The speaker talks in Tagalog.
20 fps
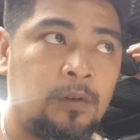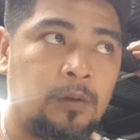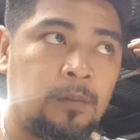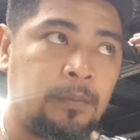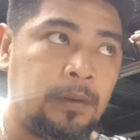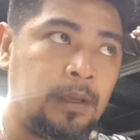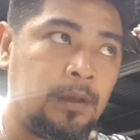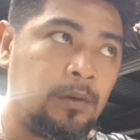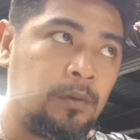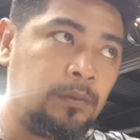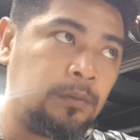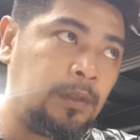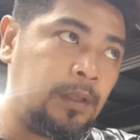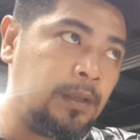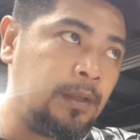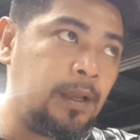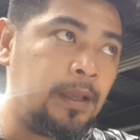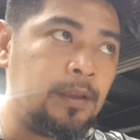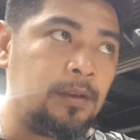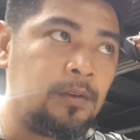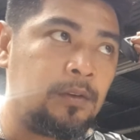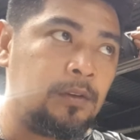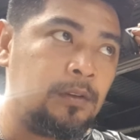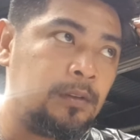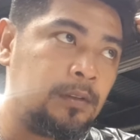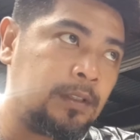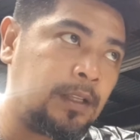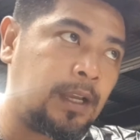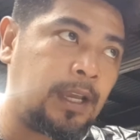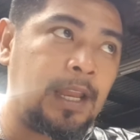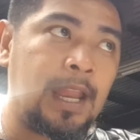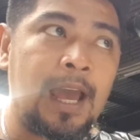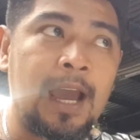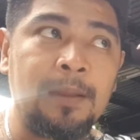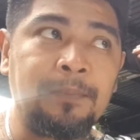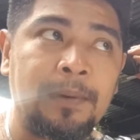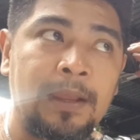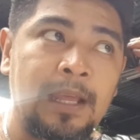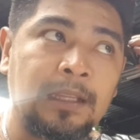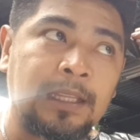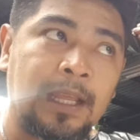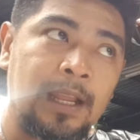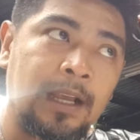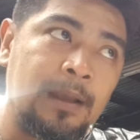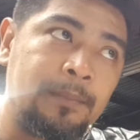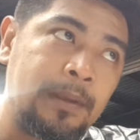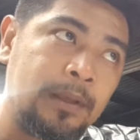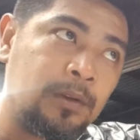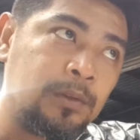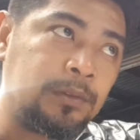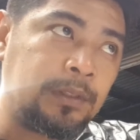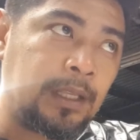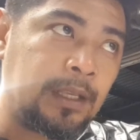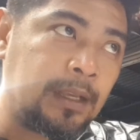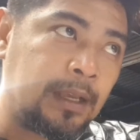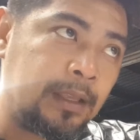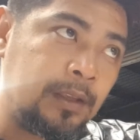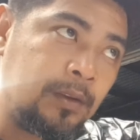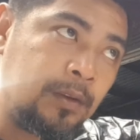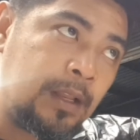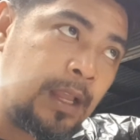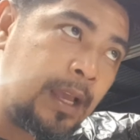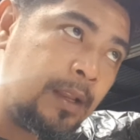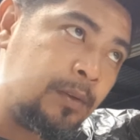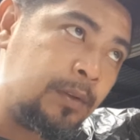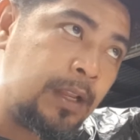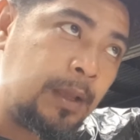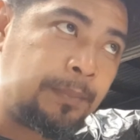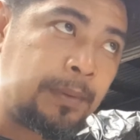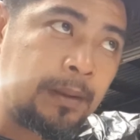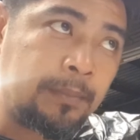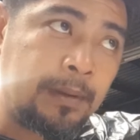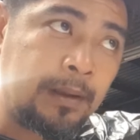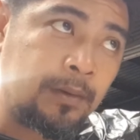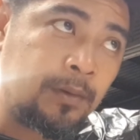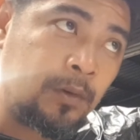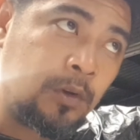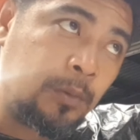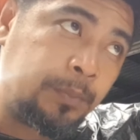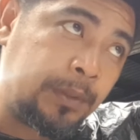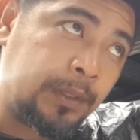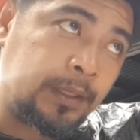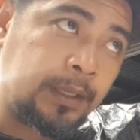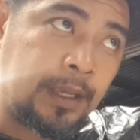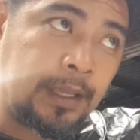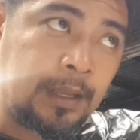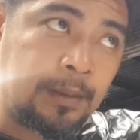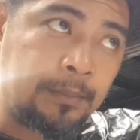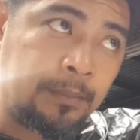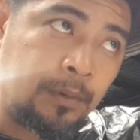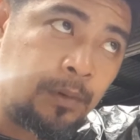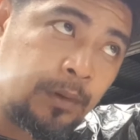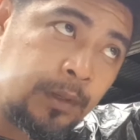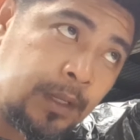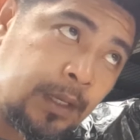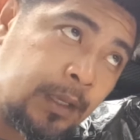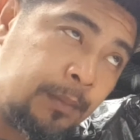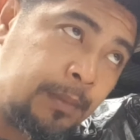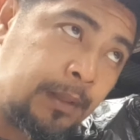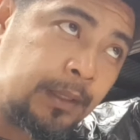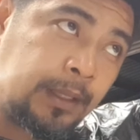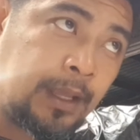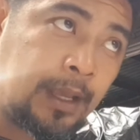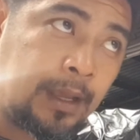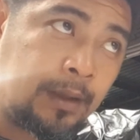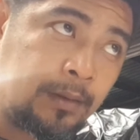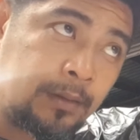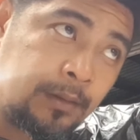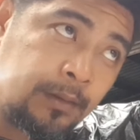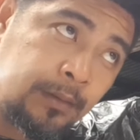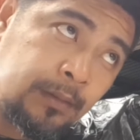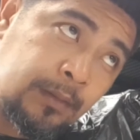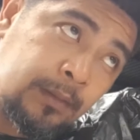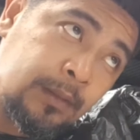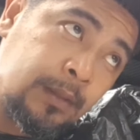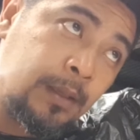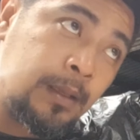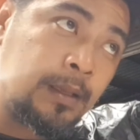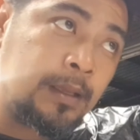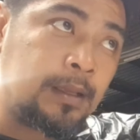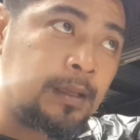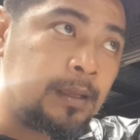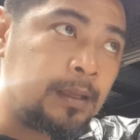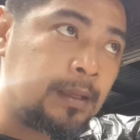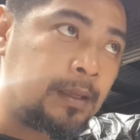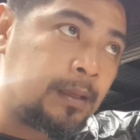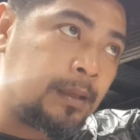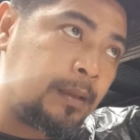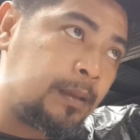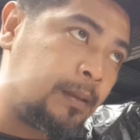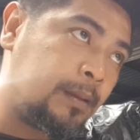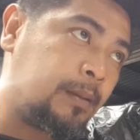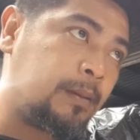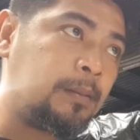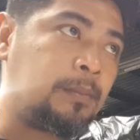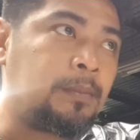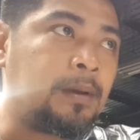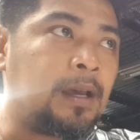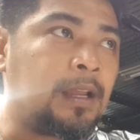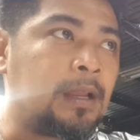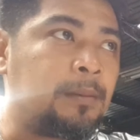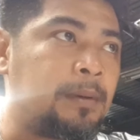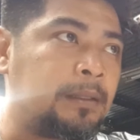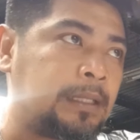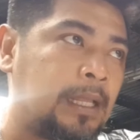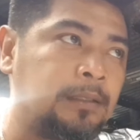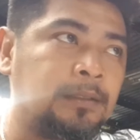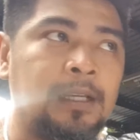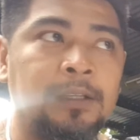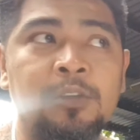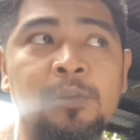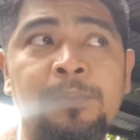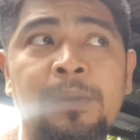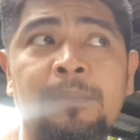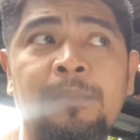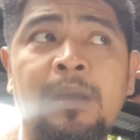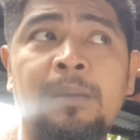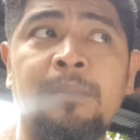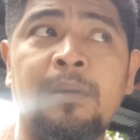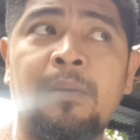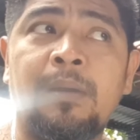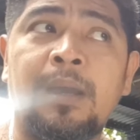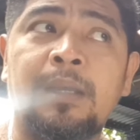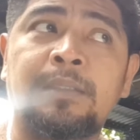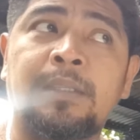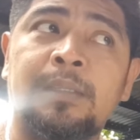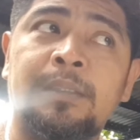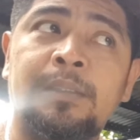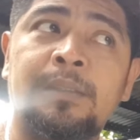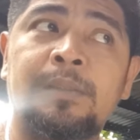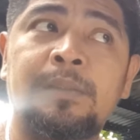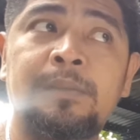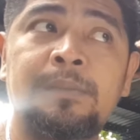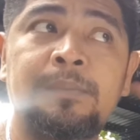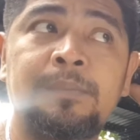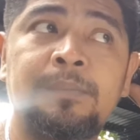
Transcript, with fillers: Kung may gunting kayo, kailangan pala talaga may gunting kayo, lalo na pag magugupit kayo ng buhok ng ibang tao. No? Para matansa nyo pagbabawasan nyo.